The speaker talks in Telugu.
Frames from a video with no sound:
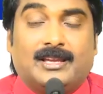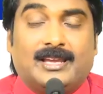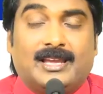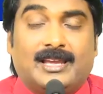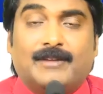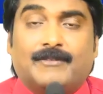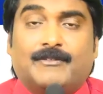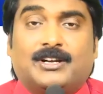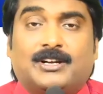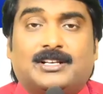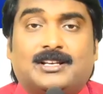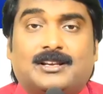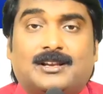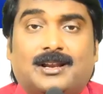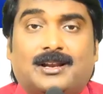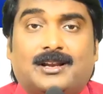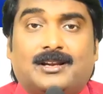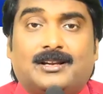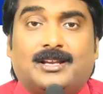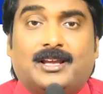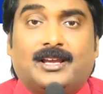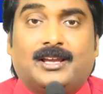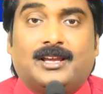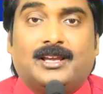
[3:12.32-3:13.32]

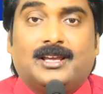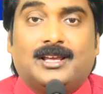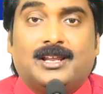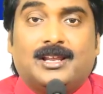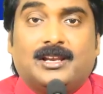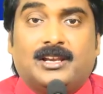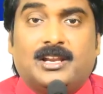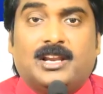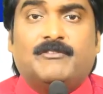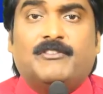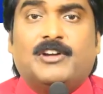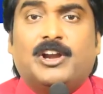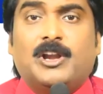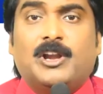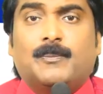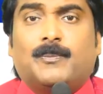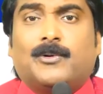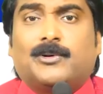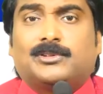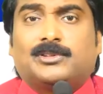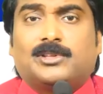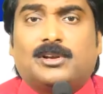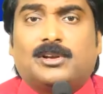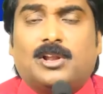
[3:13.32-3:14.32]
ఏమంటున్నారంటే నేను
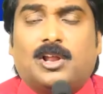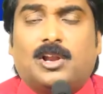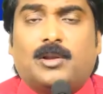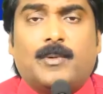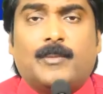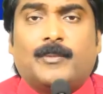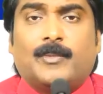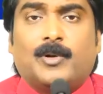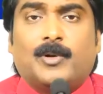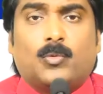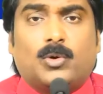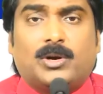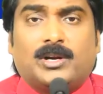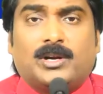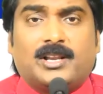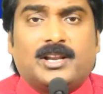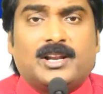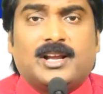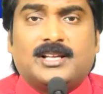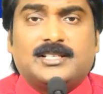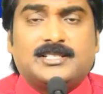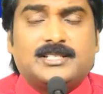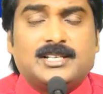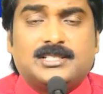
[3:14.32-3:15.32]
వెళ్ళిపోతున్నాను మిమ్మల్ని
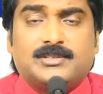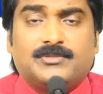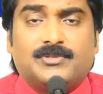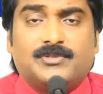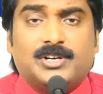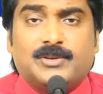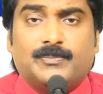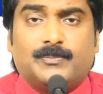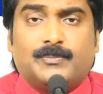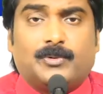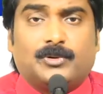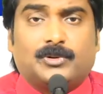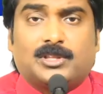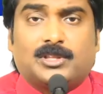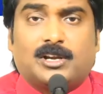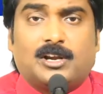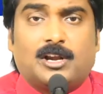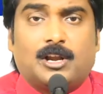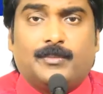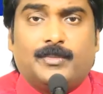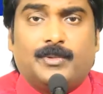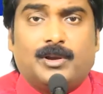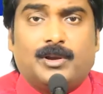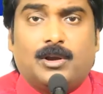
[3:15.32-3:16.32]
ఒంటరిగా చేసి
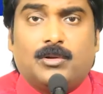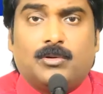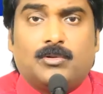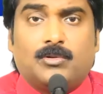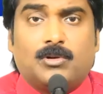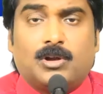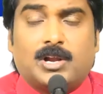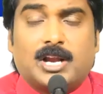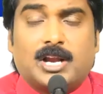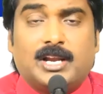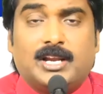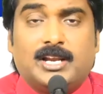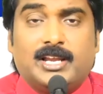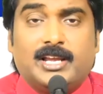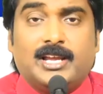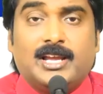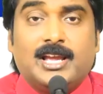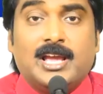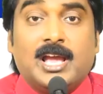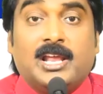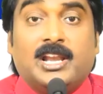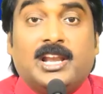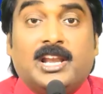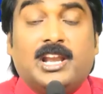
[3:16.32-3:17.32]
వెళ్ళిపోతున్నాను మీరు అనుకోకండి
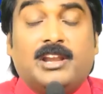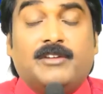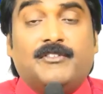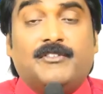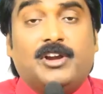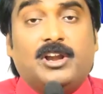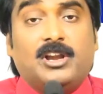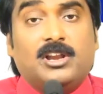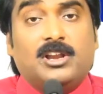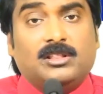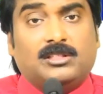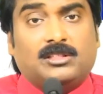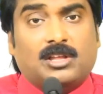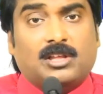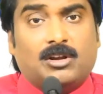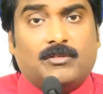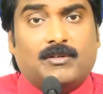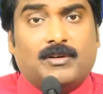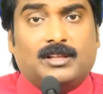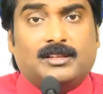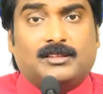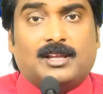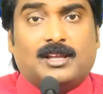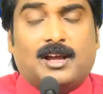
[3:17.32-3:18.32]
నేను వెళ్ళిన
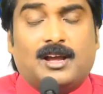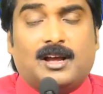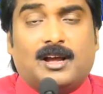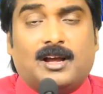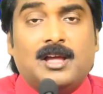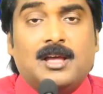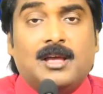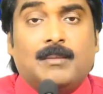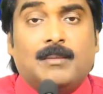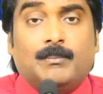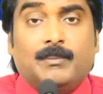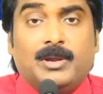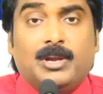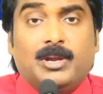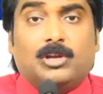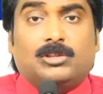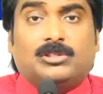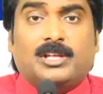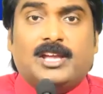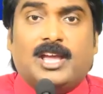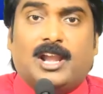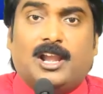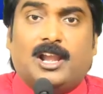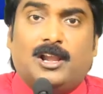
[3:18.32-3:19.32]
తర్వాత మీ
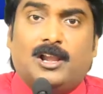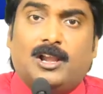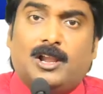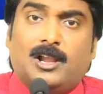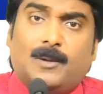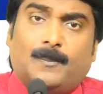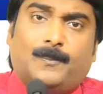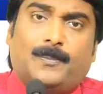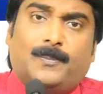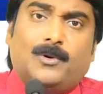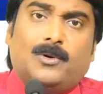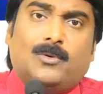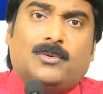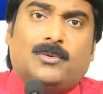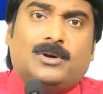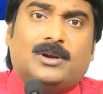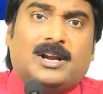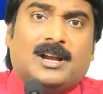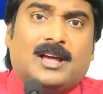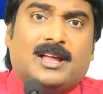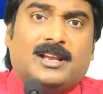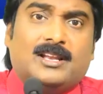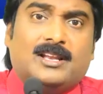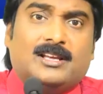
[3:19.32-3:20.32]
వద్ద ఎల్లప్పుడూ
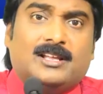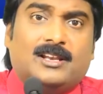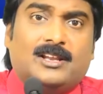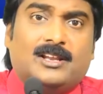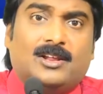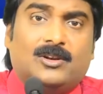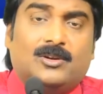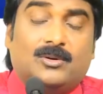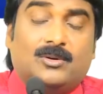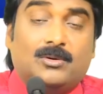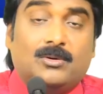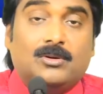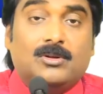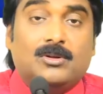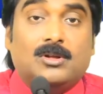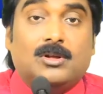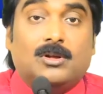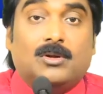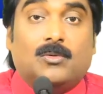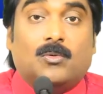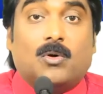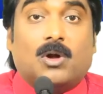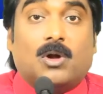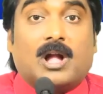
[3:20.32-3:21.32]
ఉండడానికి నేను
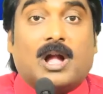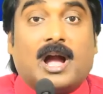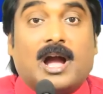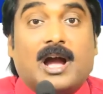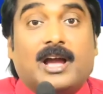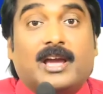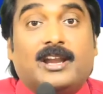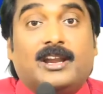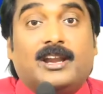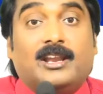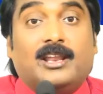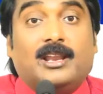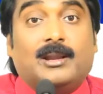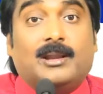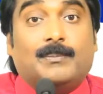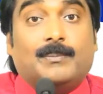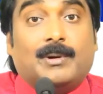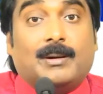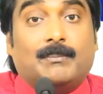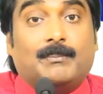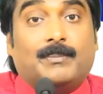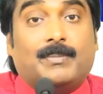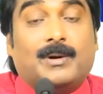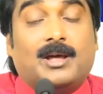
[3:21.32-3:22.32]
ఒక ఆయన నేను
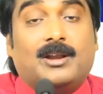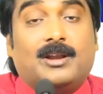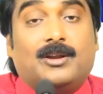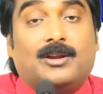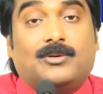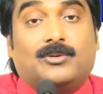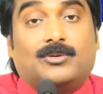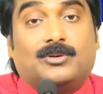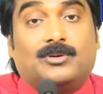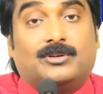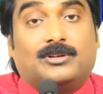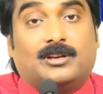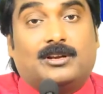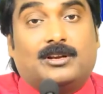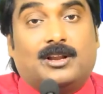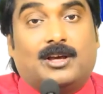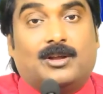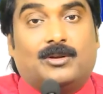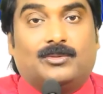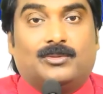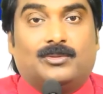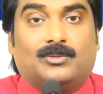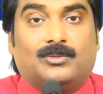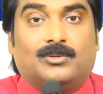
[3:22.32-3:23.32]

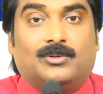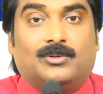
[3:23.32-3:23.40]
పంపాలనుకుంటున్నాను